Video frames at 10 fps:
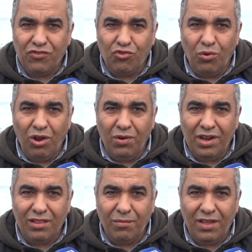استولاو
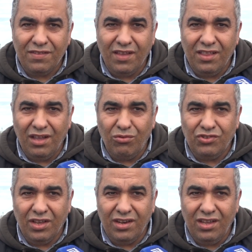لنا هاد البلاصه هادي
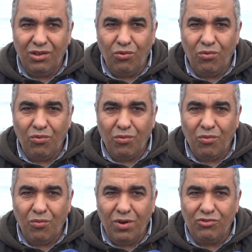عاوتاني
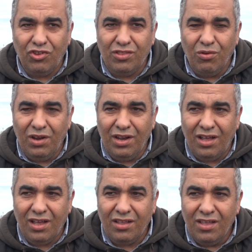ولاو تيدوا
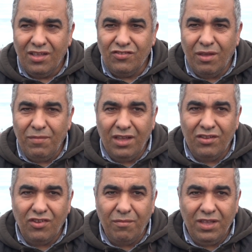لنا جميع
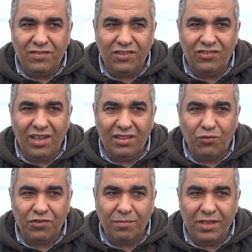جميع الاتجاهات
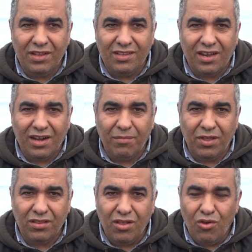في وسط مدينه
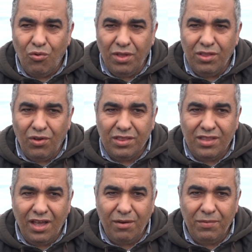الرباط وعندنا واحد
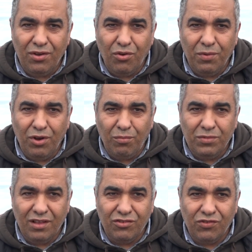الدائر بيننا
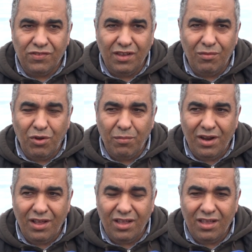وبينهم 63 المهم
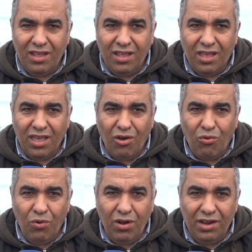راه
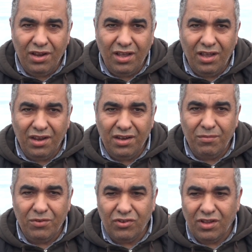كيخول لينا
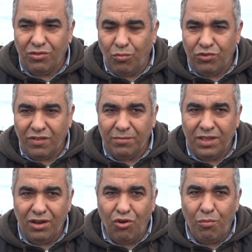حنا باش نخدموا وسط
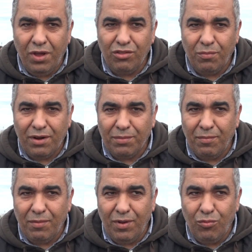المدينه وهما عندهم الربط
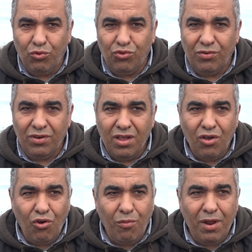ما بين المدن
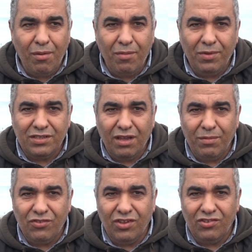وهما راه ما
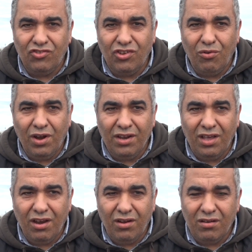محترمينش هذا الشيء وراه
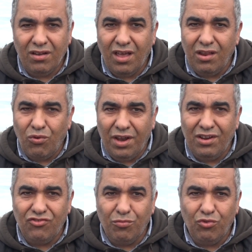حنا غيوقع
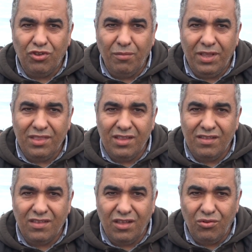لنا شي مشكل مع هاد
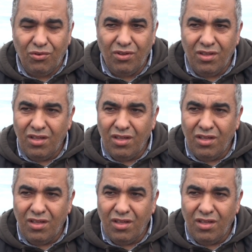الناس هادو